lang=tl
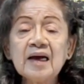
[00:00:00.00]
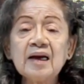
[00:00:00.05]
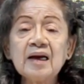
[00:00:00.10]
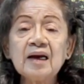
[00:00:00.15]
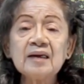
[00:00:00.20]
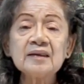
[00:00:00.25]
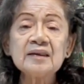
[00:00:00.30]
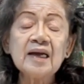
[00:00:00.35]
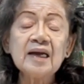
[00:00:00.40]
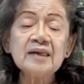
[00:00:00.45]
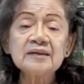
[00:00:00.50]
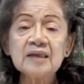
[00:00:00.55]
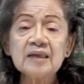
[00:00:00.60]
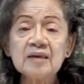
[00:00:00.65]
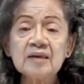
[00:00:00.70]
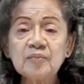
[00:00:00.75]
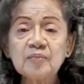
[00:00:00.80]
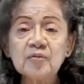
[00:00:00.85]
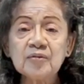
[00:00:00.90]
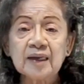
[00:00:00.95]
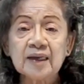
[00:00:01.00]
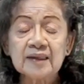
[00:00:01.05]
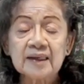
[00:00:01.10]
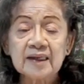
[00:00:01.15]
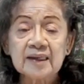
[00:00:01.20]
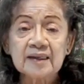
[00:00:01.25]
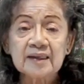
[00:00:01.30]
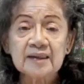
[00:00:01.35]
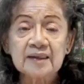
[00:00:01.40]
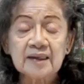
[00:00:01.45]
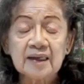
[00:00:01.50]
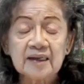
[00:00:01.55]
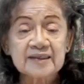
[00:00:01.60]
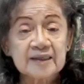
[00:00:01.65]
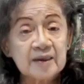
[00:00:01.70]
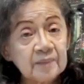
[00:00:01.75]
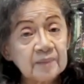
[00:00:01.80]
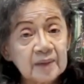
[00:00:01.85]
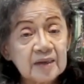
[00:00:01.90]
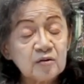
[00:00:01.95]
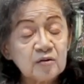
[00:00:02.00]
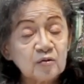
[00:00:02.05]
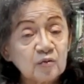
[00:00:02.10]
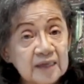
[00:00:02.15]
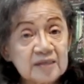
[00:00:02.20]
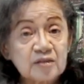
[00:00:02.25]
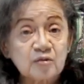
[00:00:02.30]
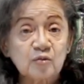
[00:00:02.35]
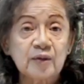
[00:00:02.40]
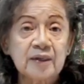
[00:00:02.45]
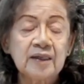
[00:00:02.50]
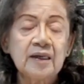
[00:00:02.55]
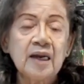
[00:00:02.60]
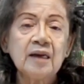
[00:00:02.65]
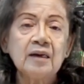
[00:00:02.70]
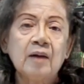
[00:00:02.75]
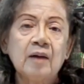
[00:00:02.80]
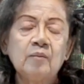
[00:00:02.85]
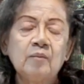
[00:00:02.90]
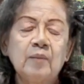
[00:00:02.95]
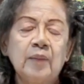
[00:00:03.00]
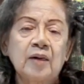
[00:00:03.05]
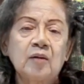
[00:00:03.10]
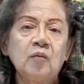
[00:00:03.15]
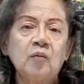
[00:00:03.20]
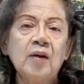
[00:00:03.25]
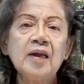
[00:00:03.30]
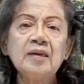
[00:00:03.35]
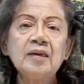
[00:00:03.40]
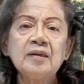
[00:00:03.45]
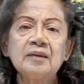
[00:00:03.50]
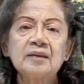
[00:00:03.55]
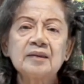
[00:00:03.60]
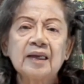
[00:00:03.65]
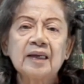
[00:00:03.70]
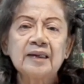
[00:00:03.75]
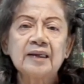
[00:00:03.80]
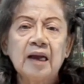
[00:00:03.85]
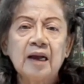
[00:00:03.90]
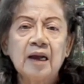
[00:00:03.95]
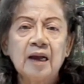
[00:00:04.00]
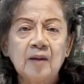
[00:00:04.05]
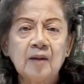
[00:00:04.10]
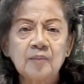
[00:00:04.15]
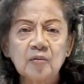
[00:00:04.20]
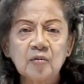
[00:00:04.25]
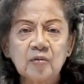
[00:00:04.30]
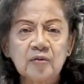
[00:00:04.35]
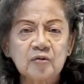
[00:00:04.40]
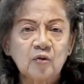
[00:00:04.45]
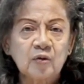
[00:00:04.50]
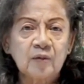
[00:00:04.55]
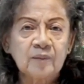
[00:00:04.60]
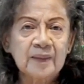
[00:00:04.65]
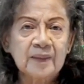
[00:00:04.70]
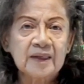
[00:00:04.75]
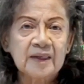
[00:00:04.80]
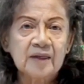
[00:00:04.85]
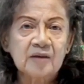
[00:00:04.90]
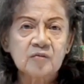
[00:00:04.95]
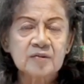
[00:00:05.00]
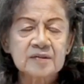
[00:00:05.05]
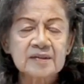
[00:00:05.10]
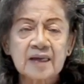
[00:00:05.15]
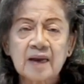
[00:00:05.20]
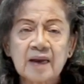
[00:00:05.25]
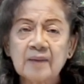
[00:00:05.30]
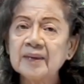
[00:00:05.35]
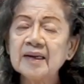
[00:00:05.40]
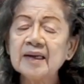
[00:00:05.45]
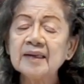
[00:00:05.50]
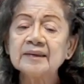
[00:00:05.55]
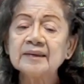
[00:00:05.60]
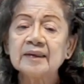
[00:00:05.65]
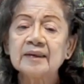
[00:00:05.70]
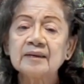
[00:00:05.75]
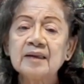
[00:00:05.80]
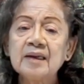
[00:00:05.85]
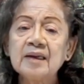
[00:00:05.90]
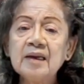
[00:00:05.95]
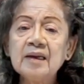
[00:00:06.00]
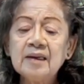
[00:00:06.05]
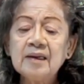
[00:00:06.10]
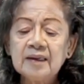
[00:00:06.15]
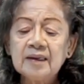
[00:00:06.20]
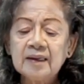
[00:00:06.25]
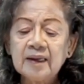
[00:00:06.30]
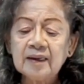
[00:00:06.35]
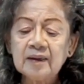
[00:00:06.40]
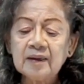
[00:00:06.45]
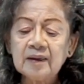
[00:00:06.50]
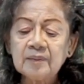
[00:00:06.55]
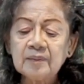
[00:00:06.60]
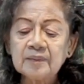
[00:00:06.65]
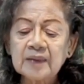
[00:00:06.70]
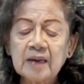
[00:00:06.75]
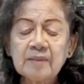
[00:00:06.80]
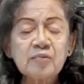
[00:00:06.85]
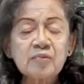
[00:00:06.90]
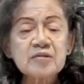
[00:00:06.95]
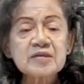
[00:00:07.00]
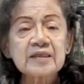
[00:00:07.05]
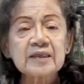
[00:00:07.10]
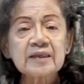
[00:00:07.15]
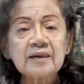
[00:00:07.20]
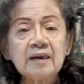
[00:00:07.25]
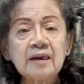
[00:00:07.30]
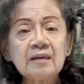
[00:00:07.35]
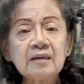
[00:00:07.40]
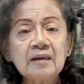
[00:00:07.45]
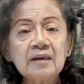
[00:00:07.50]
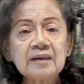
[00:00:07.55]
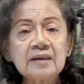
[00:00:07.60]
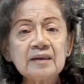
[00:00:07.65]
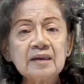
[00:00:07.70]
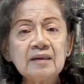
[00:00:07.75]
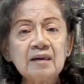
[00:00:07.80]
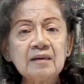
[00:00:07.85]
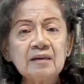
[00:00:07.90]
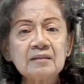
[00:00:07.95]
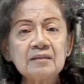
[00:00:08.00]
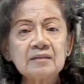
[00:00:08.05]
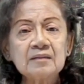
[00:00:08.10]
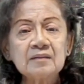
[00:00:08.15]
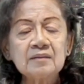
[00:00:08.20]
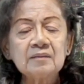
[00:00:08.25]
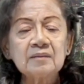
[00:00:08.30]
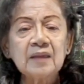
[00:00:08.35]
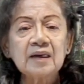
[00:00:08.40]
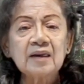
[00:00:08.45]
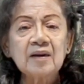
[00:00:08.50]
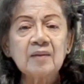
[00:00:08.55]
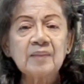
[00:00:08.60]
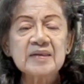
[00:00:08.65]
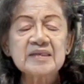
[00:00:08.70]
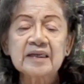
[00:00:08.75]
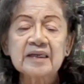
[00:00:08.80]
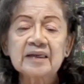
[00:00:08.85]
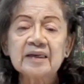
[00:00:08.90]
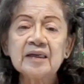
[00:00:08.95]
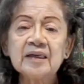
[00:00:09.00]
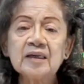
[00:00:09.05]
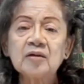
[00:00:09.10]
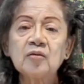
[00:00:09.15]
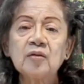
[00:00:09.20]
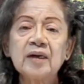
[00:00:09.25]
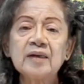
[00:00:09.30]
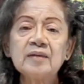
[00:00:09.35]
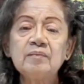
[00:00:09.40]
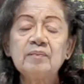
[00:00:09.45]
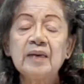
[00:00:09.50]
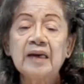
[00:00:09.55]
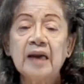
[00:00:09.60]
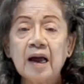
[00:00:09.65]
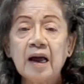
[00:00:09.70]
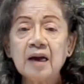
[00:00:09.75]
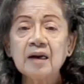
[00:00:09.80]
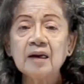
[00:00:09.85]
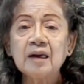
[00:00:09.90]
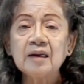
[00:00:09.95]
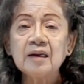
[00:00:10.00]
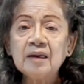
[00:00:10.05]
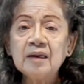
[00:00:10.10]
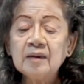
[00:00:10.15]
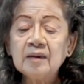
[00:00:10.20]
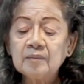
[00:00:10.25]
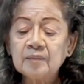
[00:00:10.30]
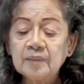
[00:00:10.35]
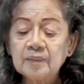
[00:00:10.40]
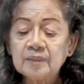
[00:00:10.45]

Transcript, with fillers: Kaya ang lahat ng po yan ay, syempre, yung gasolina, number one. Kaya nga po ito ang pinag-uusapan natin. Eh, tapos eh, ang kanilang mga pasahero ay bilang.